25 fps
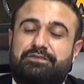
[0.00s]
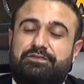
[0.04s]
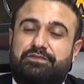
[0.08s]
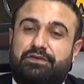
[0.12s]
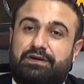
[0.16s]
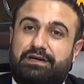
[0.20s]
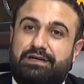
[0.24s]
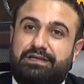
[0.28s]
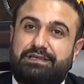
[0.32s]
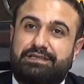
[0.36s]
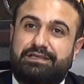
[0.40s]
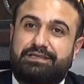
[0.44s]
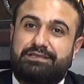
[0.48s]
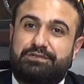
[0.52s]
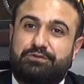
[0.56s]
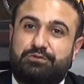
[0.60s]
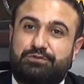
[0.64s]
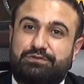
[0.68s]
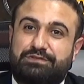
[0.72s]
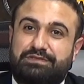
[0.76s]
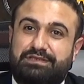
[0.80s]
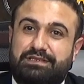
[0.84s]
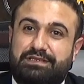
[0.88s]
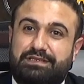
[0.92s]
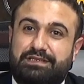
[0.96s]
faaliyet
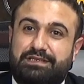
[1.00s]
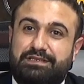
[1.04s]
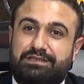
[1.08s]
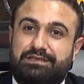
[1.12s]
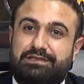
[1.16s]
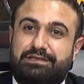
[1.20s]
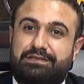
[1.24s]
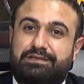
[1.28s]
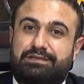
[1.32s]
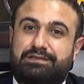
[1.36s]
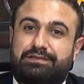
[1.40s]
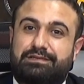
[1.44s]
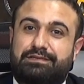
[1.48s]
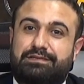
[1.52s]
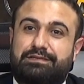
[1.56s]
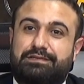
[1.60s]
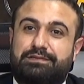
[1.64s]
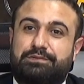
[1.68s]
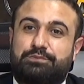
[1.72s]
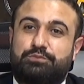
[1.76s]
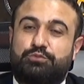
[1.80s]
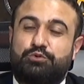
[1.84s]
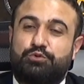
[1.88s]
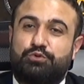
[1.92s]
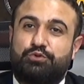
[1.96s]
gösteren
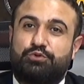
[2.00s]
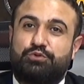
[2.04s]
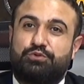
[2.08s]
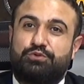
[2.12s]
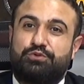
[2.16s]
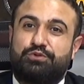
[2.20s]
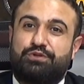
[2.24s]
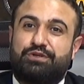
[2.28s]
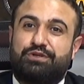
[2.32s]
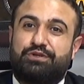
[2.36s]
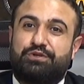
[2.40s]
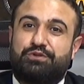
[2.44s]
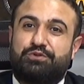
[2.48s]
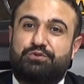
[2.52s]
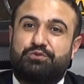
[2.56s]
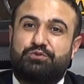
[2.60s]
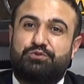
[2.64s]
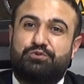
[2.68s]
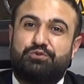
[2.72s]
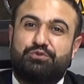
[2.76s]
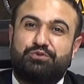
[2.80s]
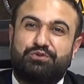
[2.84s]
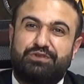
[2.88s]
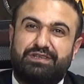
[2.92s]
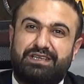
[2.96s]
e, bugün
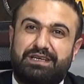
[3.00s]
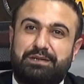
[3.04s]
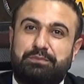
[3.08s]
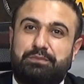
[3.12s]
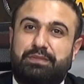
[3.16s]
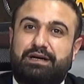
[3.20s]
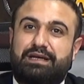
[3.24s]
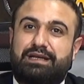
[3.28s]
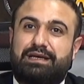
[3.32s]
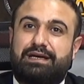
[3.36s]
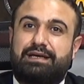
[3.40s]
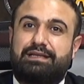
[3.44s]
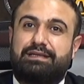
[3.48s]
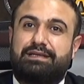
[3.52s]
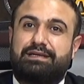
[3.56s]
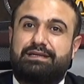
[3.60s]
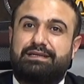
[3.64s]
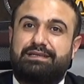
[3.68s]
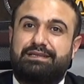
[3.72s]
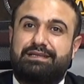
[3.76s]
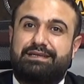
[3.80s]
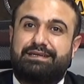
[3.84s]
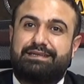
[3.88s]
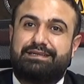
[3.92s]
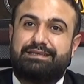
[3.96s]
dünya
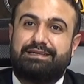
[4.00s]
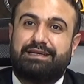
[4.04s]
markalarıyla